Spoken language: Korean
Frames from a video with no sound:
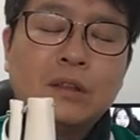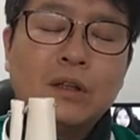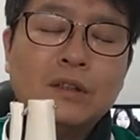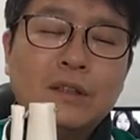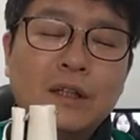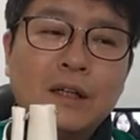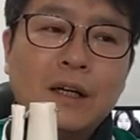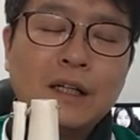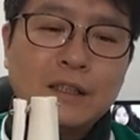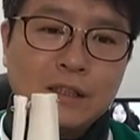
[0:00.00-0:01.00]

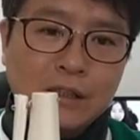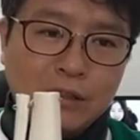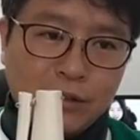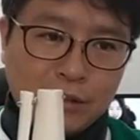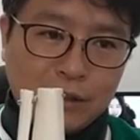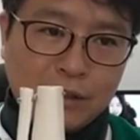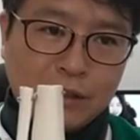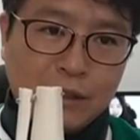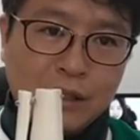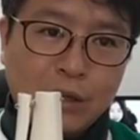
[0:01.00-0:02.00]
연세가 있으신 어르신들,
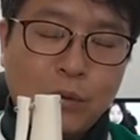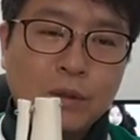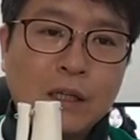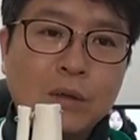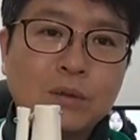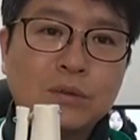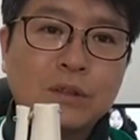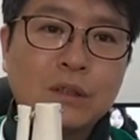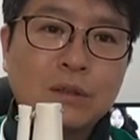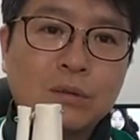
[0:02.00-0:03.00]
그러니까
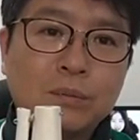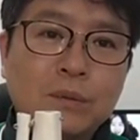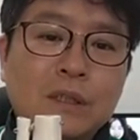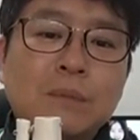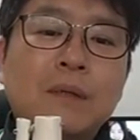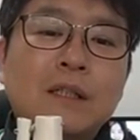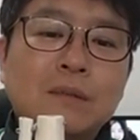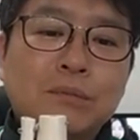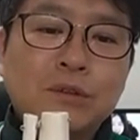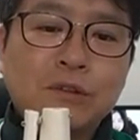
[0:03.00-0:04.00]
골다공증이 좀
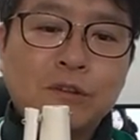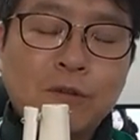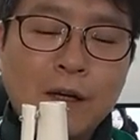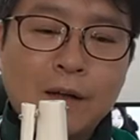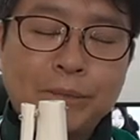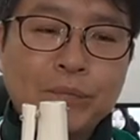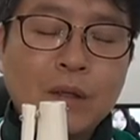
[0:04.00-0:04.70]
심하신 분들과